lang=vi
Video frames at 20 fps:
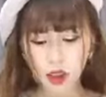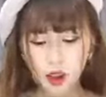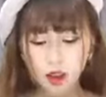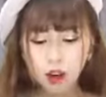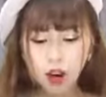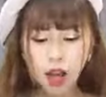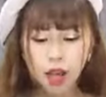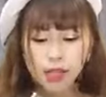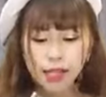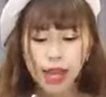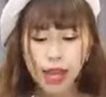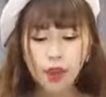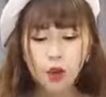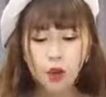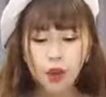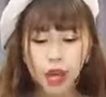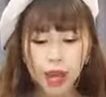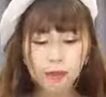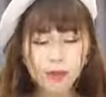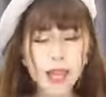rồi set của
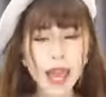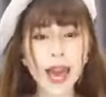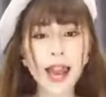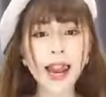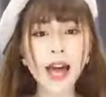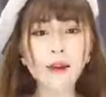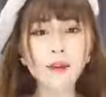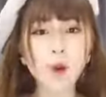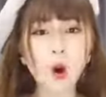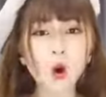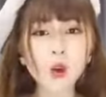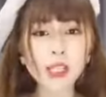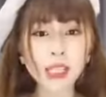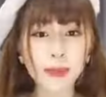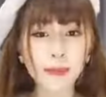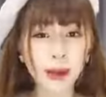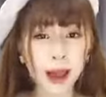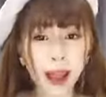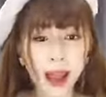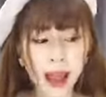em giá là
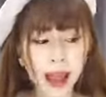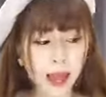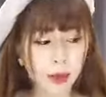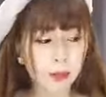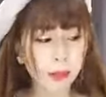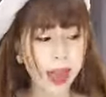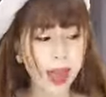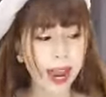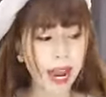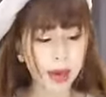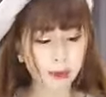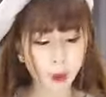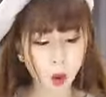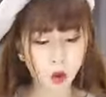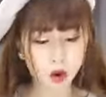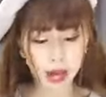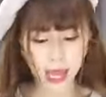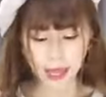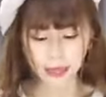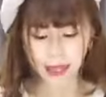420 mẹ là
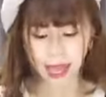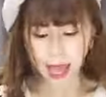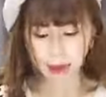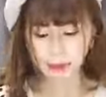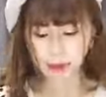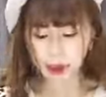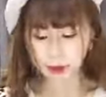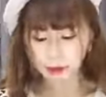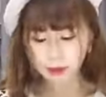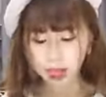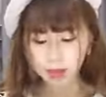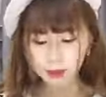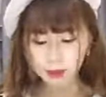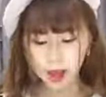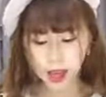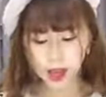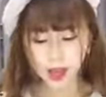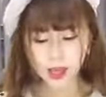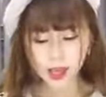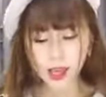408 giùm em
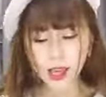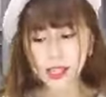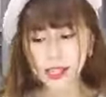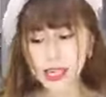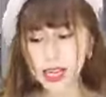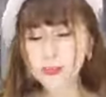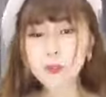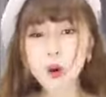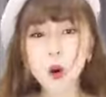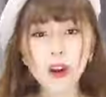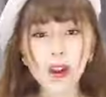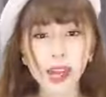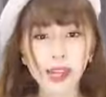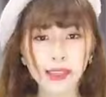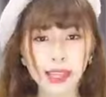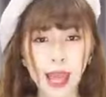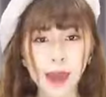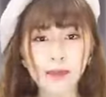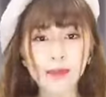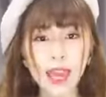ha Set
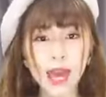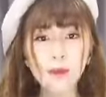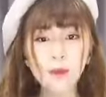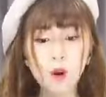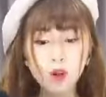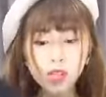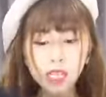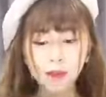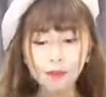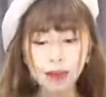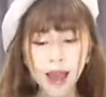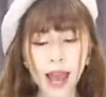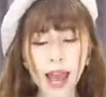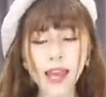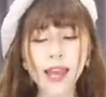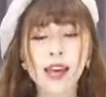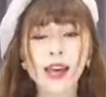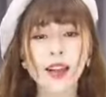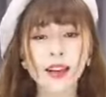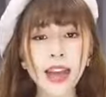408 giá 420
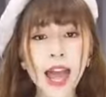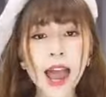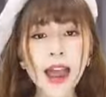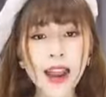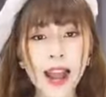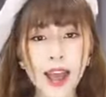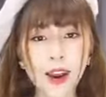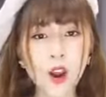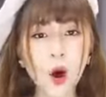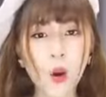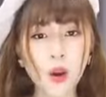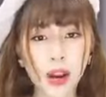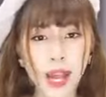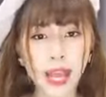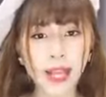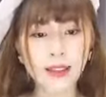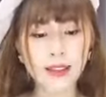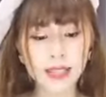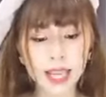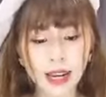Đây là đồ
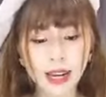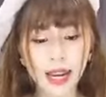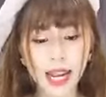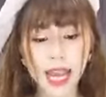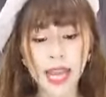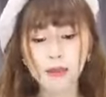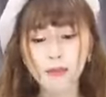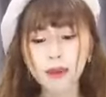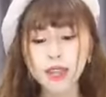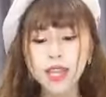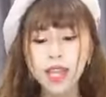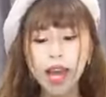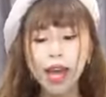len set len mới chế